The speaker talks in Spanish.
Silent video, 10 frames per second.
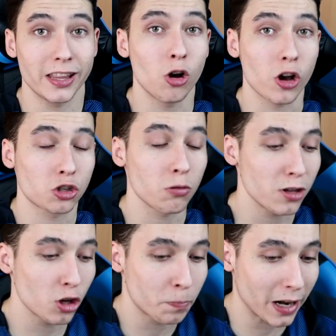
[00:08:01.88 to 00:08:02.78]
ya digo que
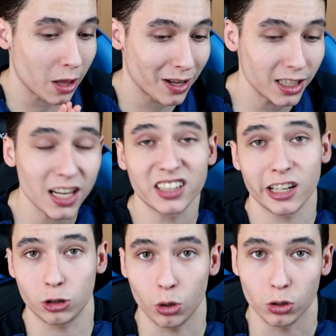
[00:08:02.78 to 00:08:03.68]
son vídeos para debatir
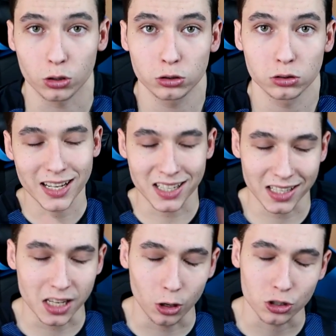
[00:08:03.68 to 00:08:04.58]
entre todos. Así
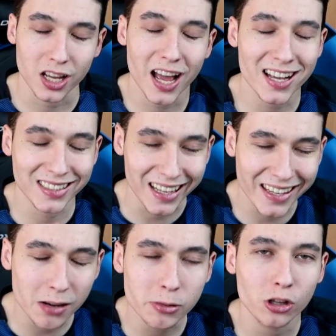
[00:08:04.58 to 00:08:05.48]
que chicos, hasta
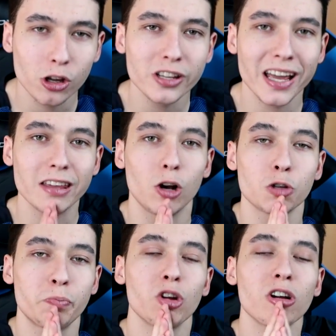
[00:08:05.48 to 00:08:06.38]
aquí el vídeo de hoy, ya
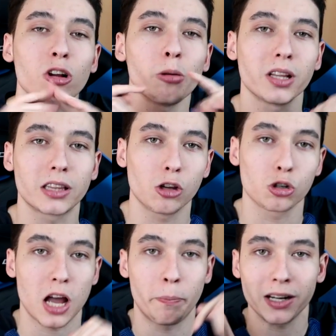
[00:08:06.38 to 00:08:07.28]
digo, espero que en
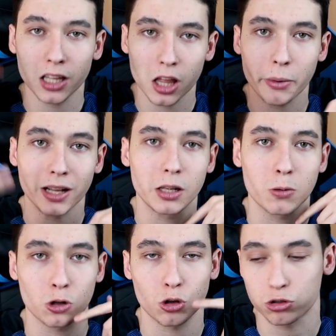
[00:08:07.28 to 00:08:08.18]
comentarios, aparte de
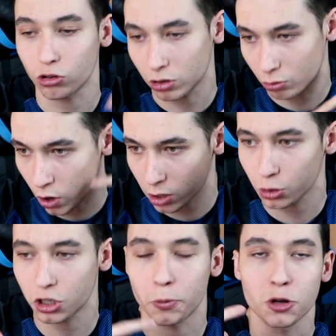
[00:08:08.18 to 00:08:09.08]
debatir vosotros cuál
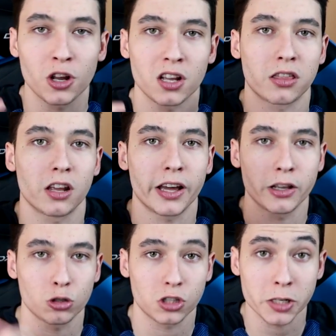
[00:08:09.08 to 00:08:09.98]
es vuestra opinión
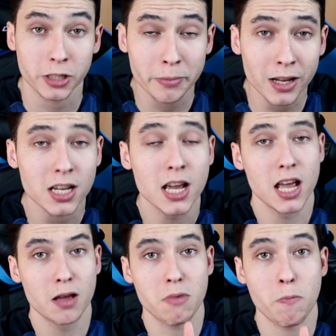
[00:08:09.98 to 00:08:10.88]
acerca de estos tres temas,
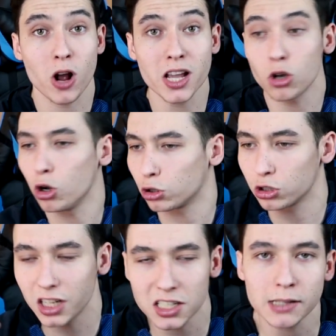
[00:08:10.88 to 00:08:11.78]
me pongáis
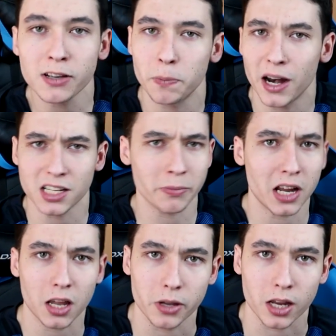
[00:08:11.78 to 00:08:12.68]
otros tres temas para la
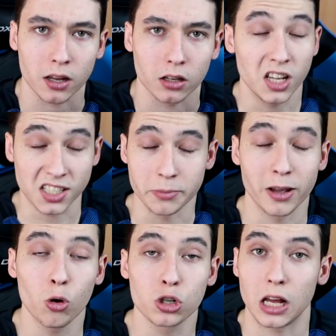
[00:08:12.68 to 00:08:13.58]
semana que viene. Y si
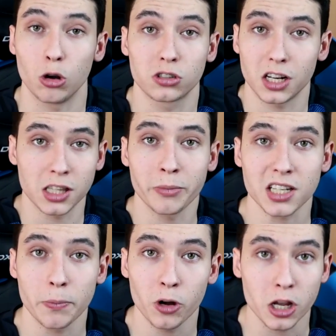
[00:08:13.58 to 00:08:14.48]
me gustan los tres
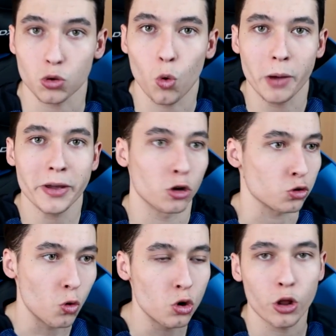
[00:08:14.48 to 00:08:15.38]
temas que ponéis, o al
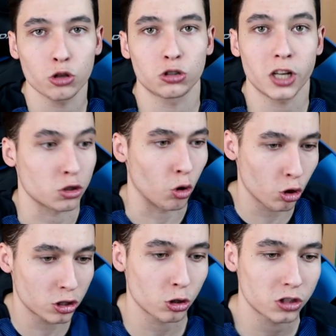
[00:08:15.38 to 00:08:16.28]
menos uno de esos tres
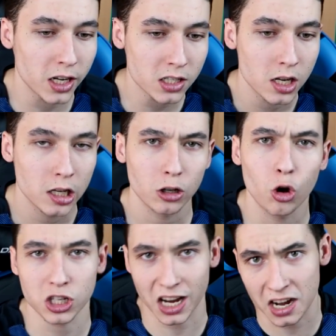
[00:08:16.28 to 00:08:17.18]
o dos de esos tres,
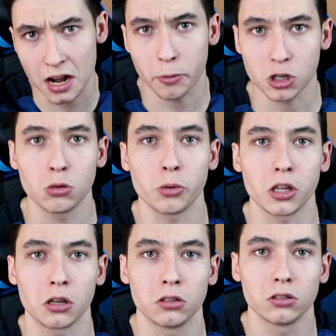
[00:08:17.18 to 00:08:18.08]
os sacaré en el próximo
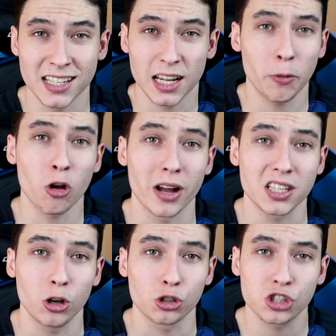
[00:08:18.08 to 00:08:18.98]
vídeo. Así que poco
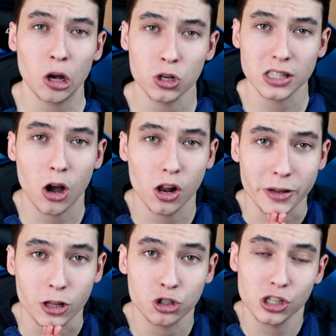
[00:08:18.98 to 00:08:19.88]
más chicos, si os ha gustado
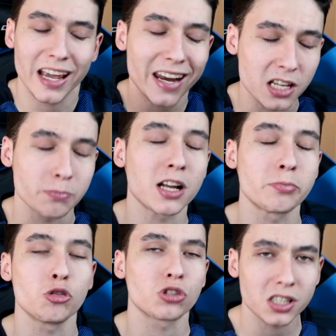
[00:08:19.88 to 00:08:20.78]
el vídeo, si queréis
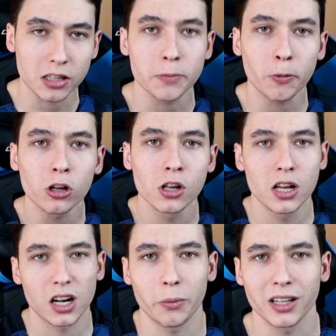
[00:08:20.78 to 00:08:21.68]
más vídeos de este tipo,
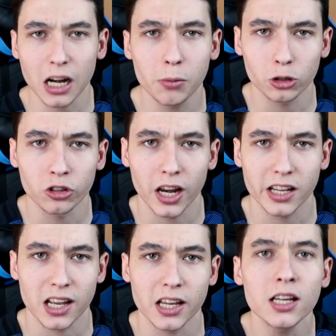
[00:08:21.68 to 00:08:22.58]
reventad el botón de
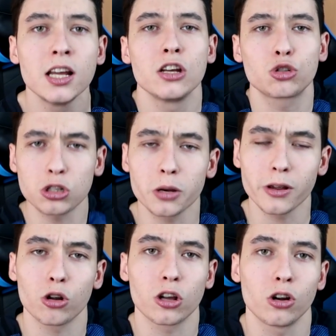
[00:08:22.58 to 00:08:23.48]
likes ahí,
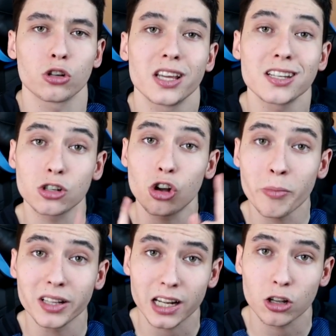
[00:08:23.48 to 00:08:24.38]
suscribíos a lo que no lo estéis,
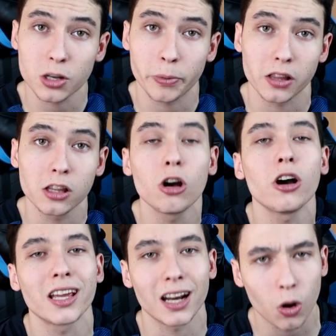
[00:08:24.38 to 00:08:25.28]
Comentar qué os ha
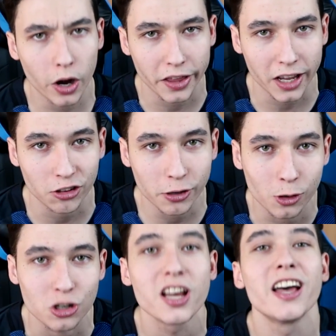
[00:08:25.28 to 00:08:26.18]
parecido y recuerda que nos
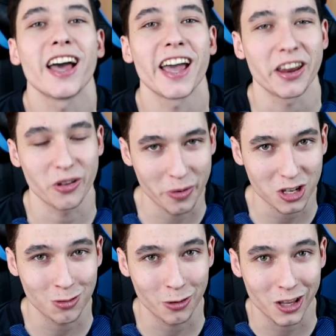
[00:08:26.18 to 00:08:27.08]
vemos en un
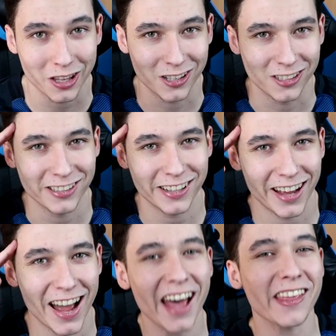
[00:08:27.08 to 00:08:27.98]
próximo vídeo.
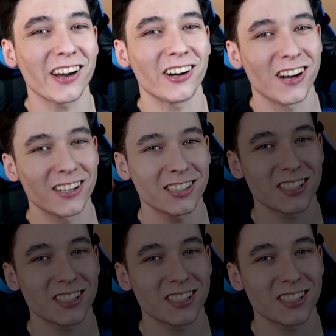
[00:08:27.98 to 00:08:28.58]
¡Adiós!